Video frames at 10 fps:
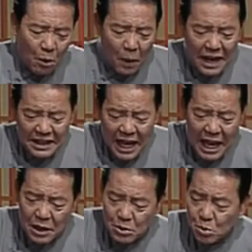花
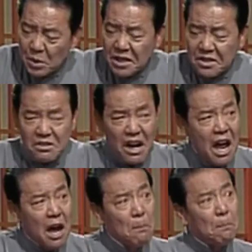太岁
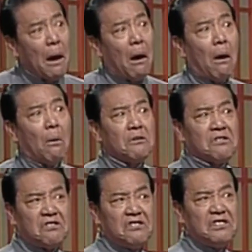张宝
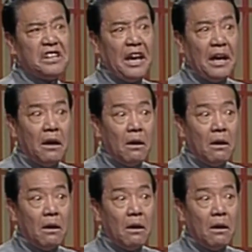是也。